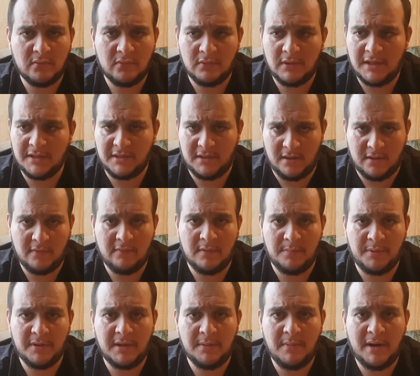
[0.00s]
У нас, как вы
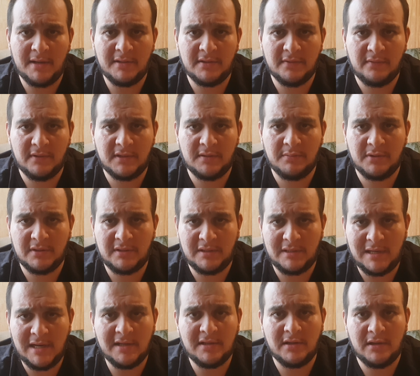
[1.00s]
понимаете,
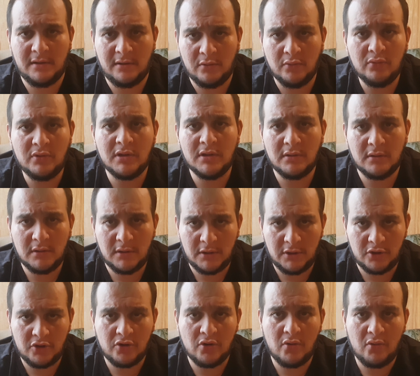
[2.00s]
18-летние люди
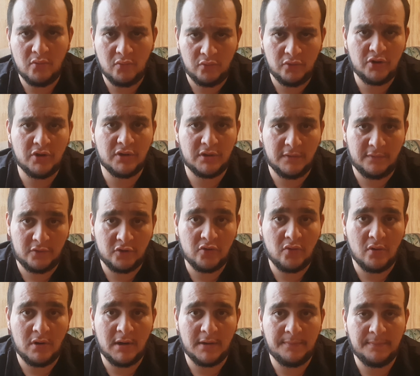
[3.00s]
еще учатся в
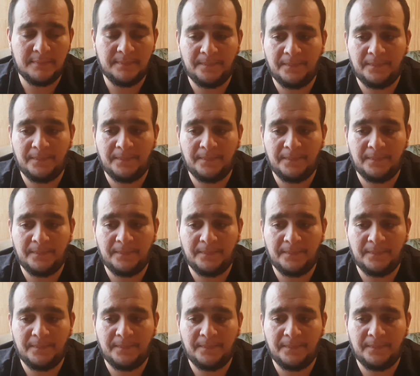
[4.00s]
школе.